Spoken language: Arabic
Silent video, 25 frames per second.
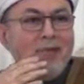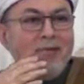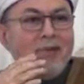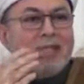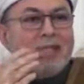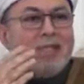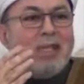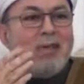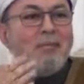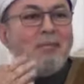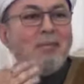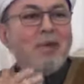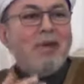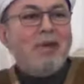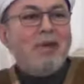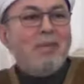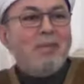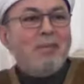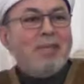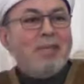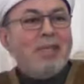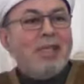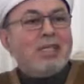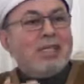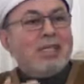فسمى
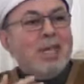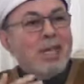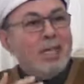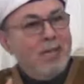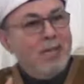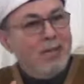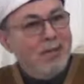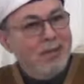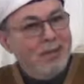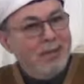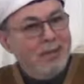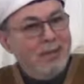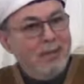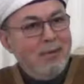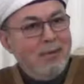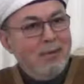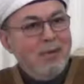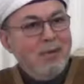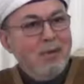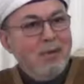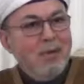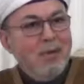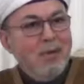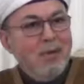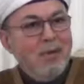ربنا شيء
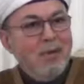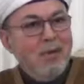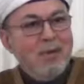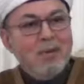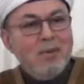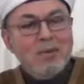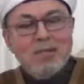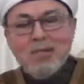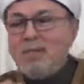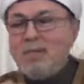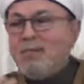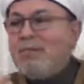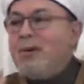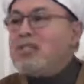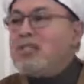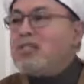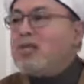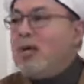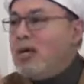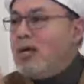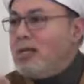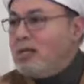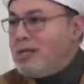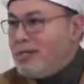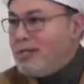وسمى
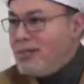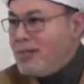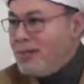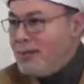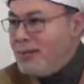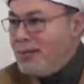شخص